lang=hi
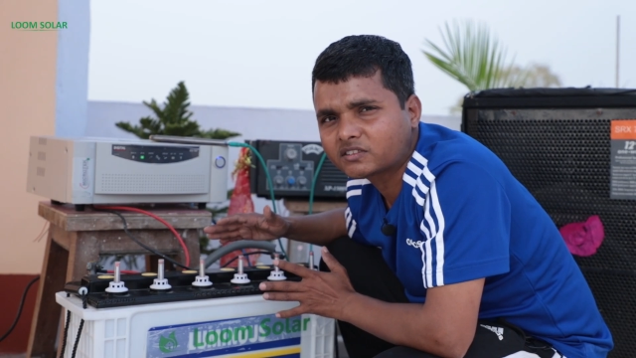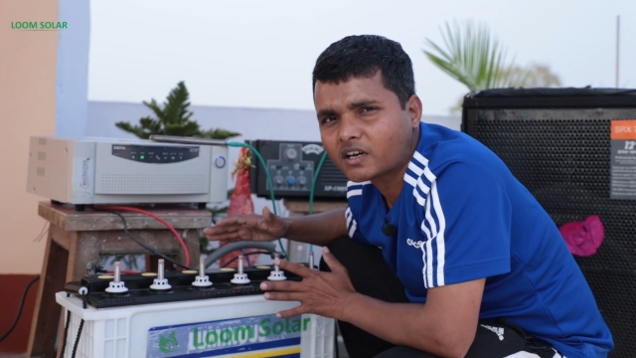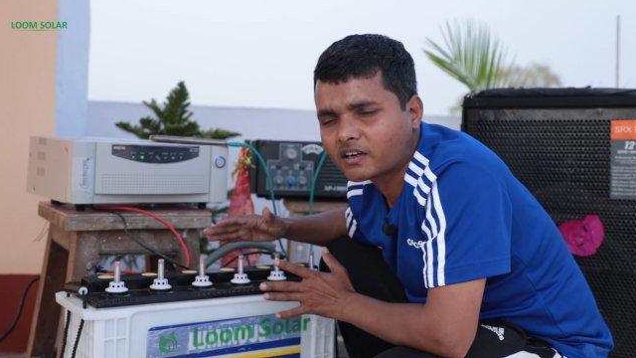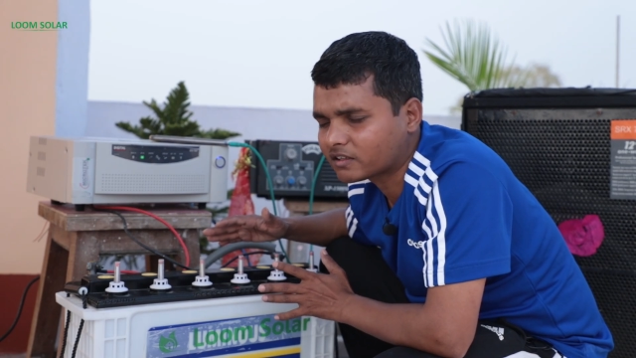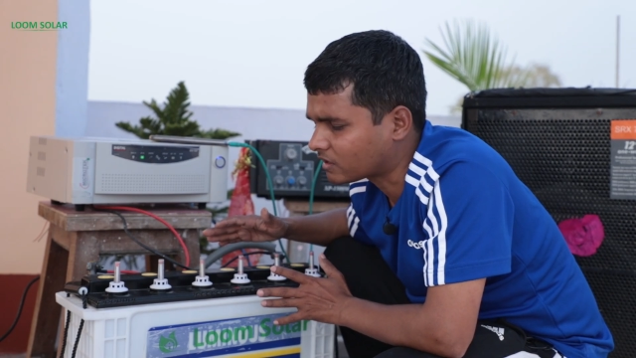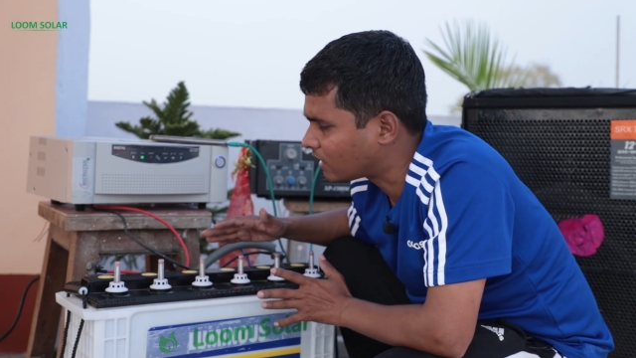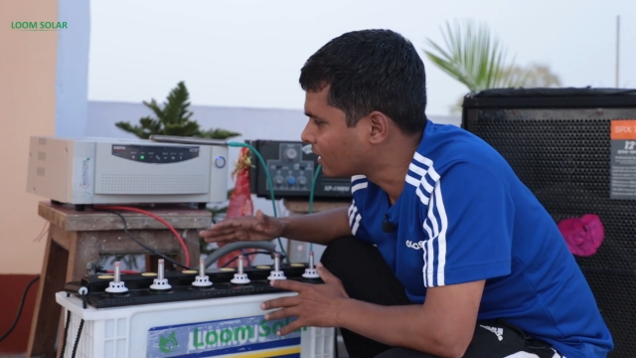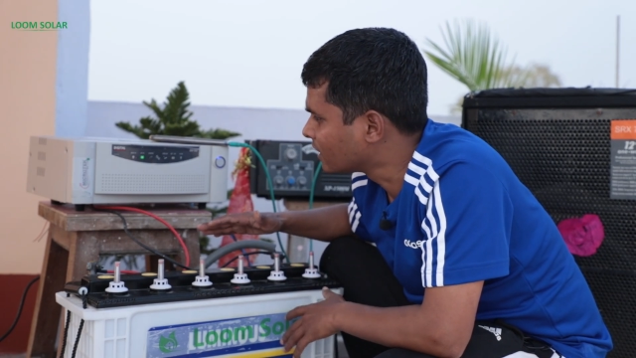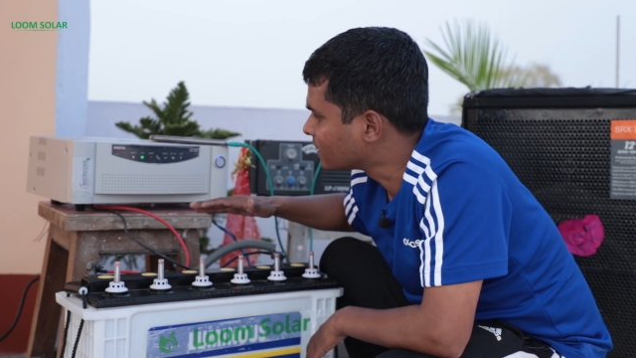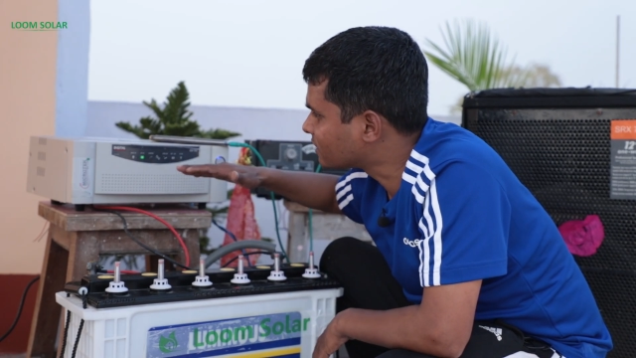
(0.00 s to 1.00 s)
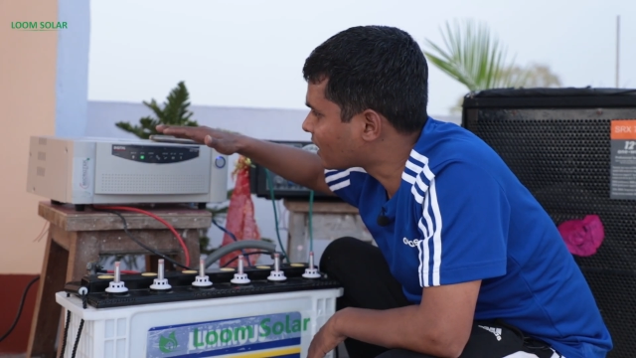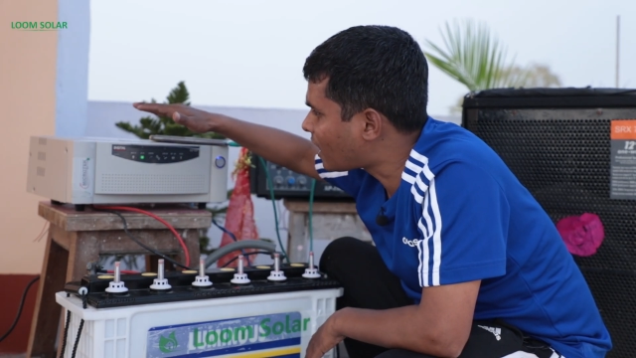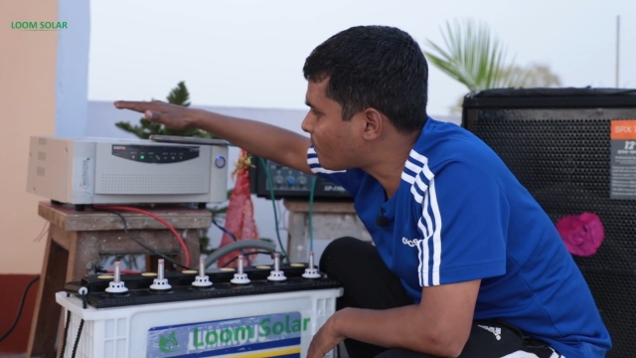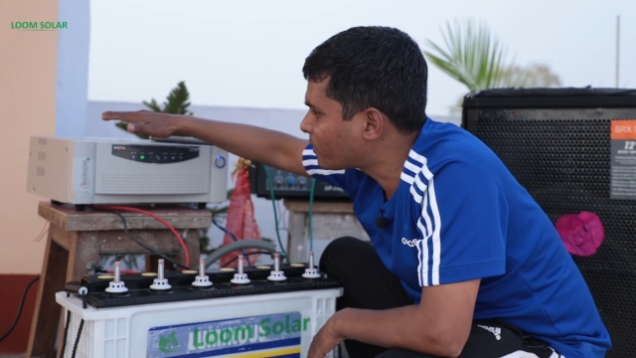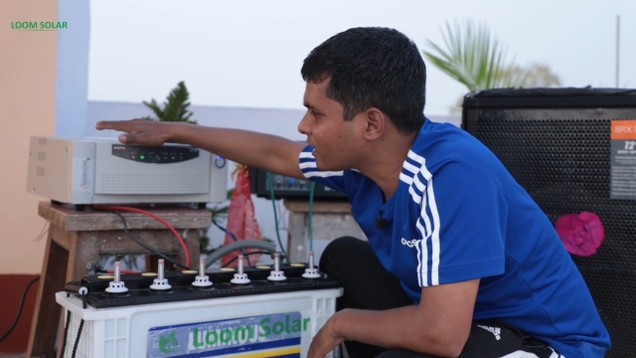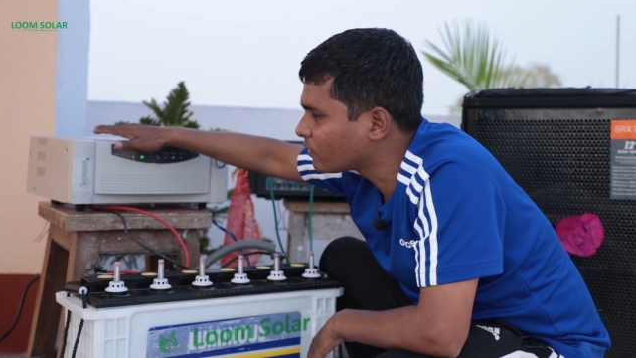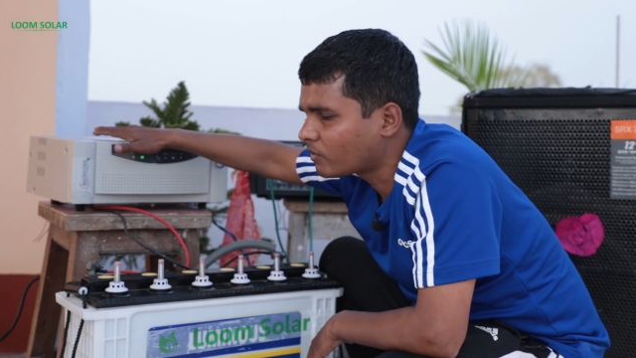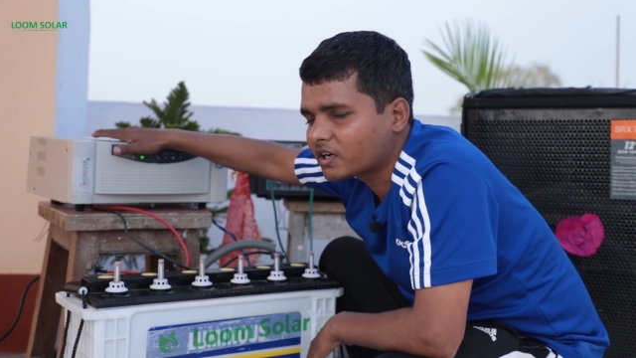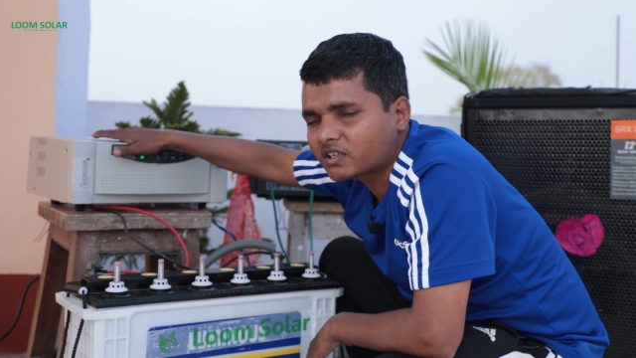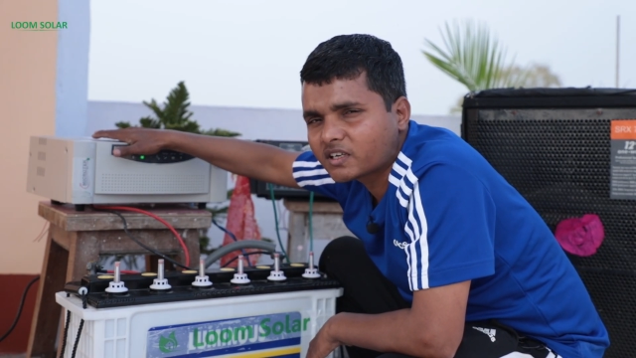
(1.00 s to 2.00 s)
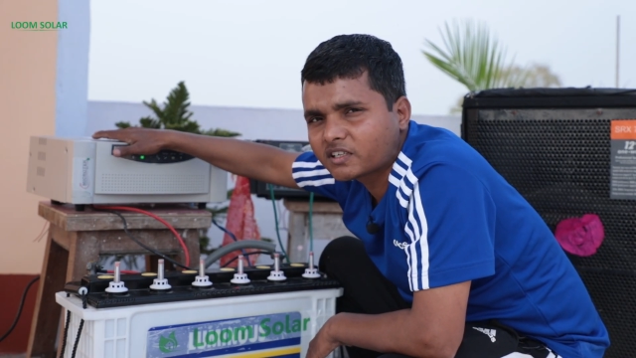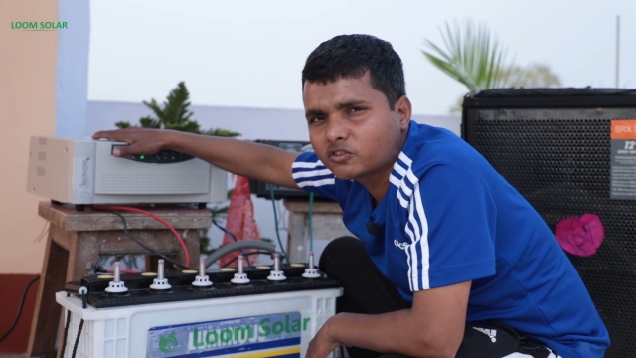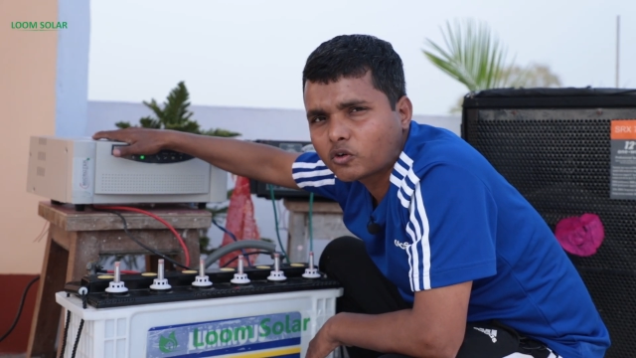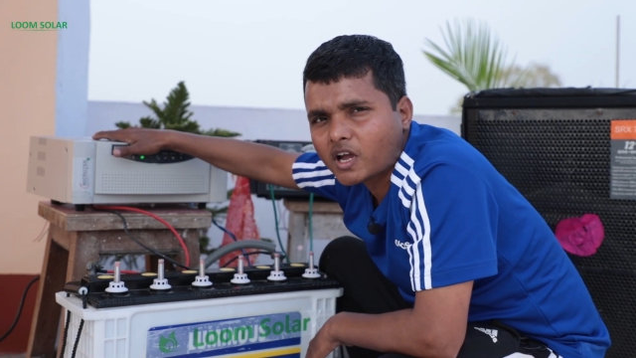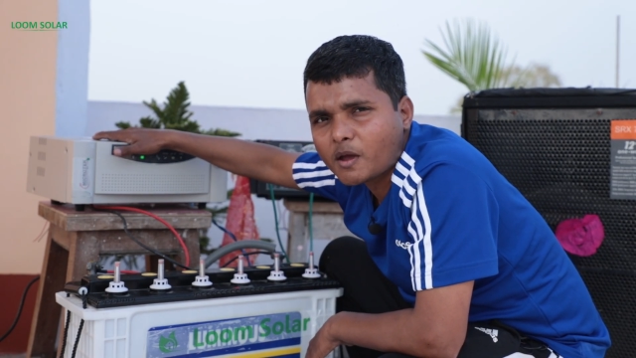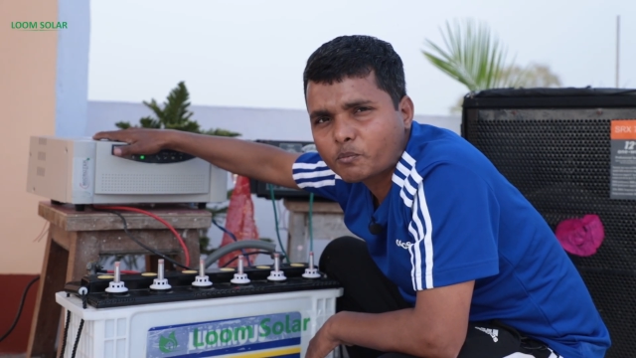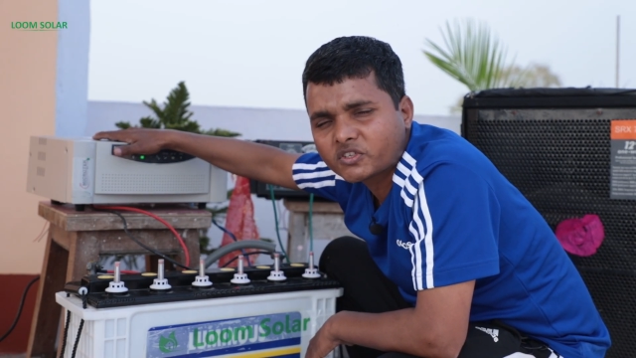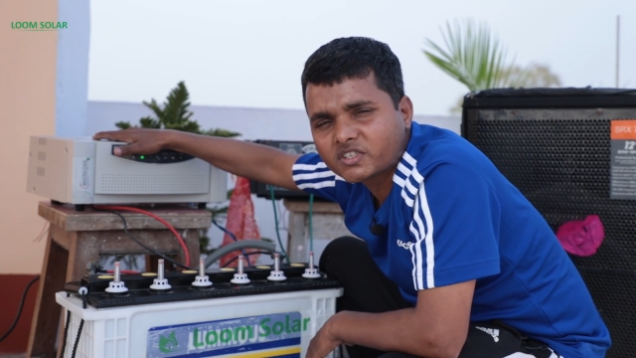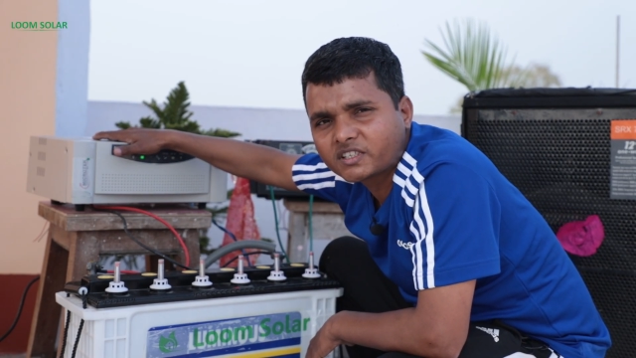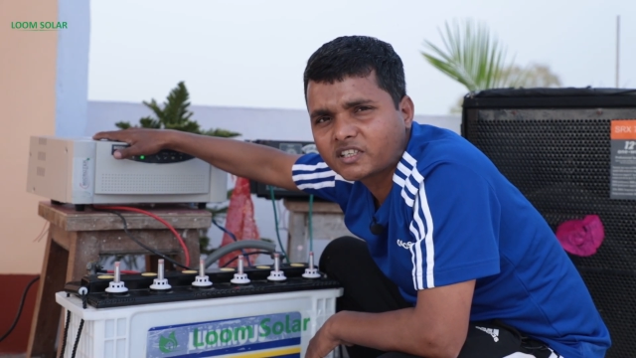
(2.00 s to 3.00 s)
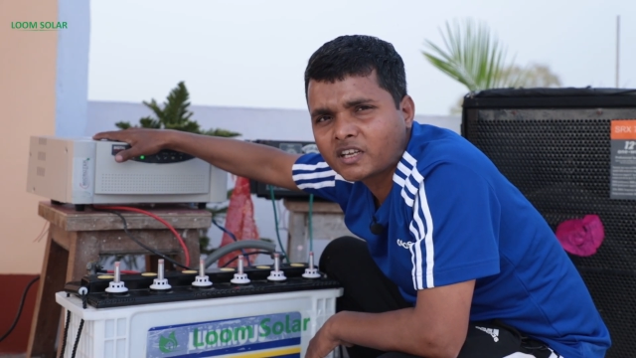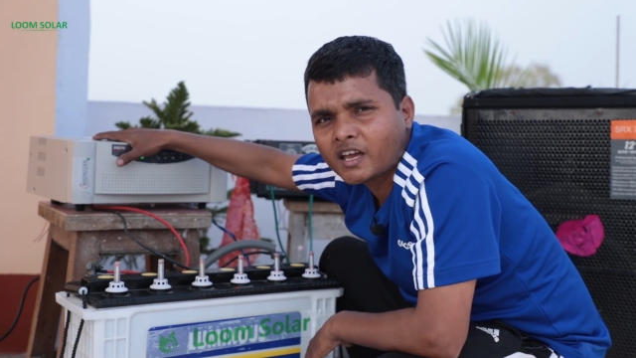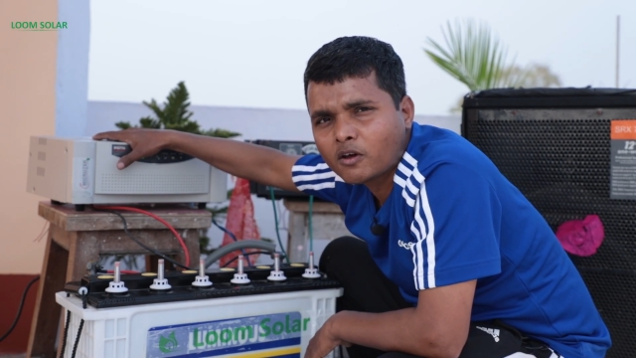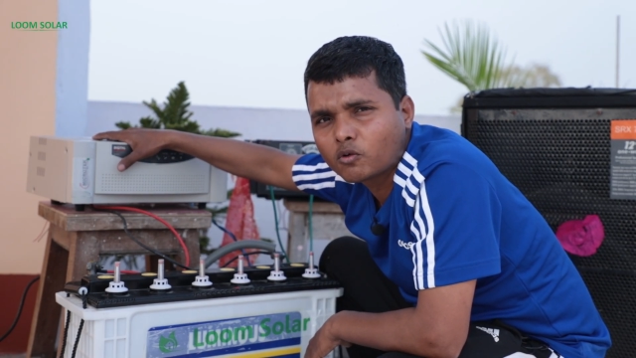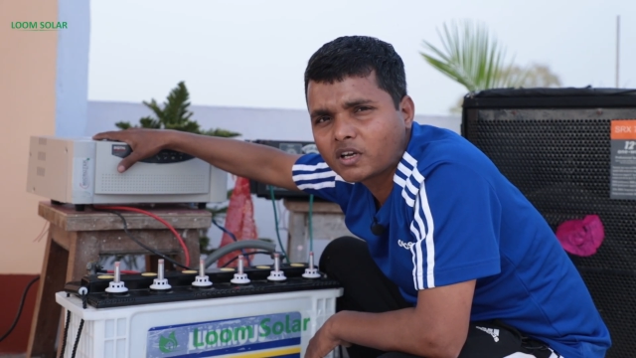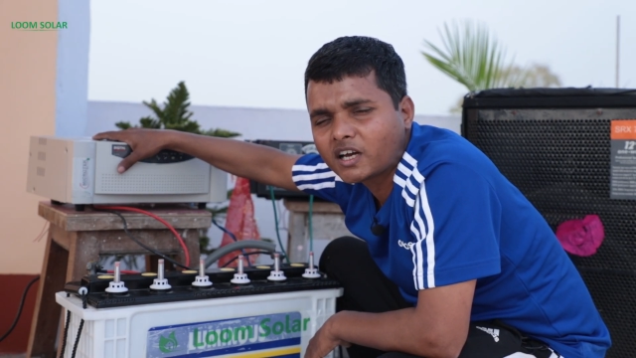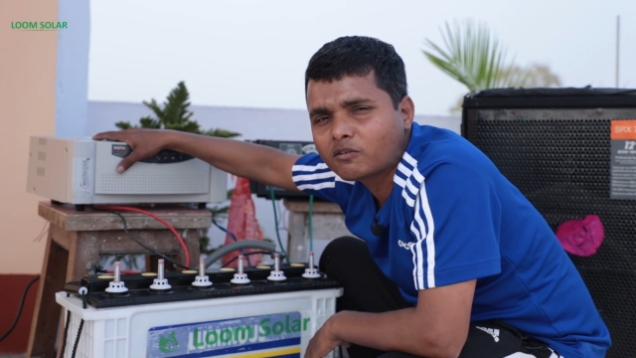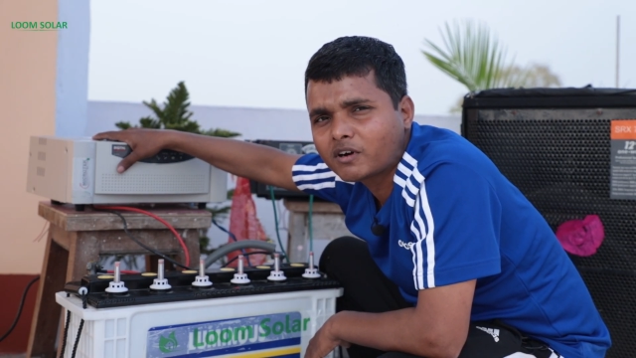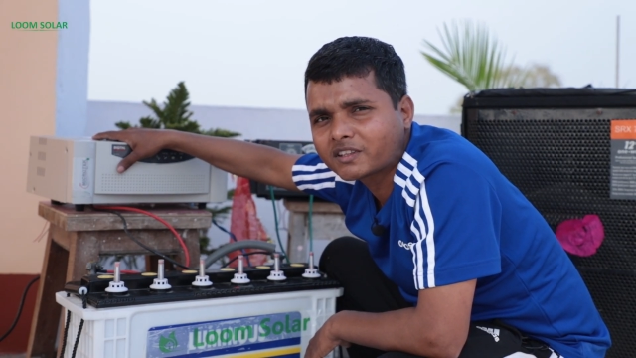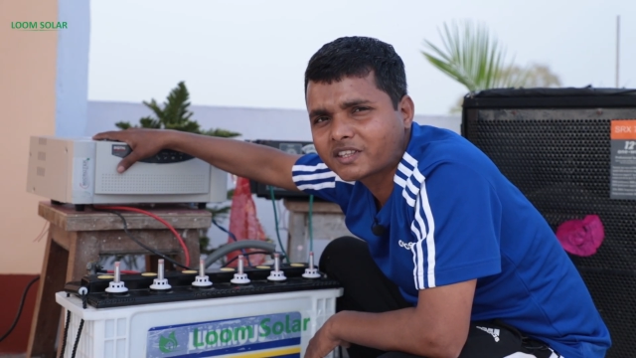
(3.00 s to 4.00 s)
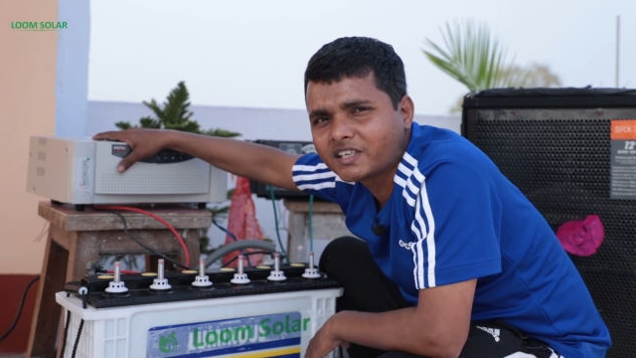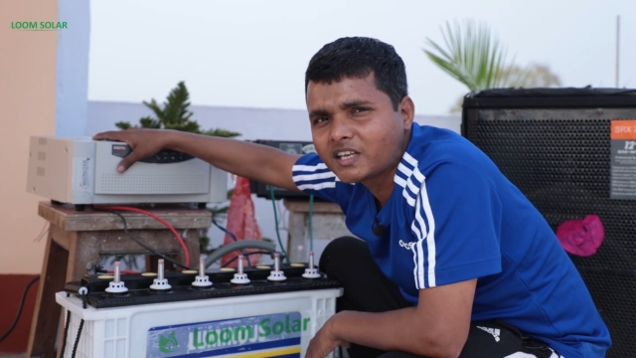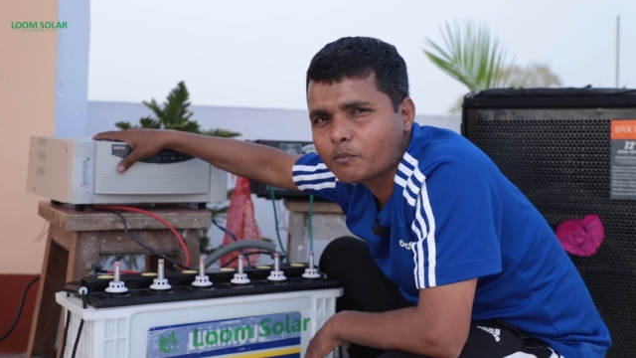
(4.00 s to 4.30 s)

तक जा रहा था यहाँ पर इन्वर्टर की जो कैपेसिटी है वो लगभग तीन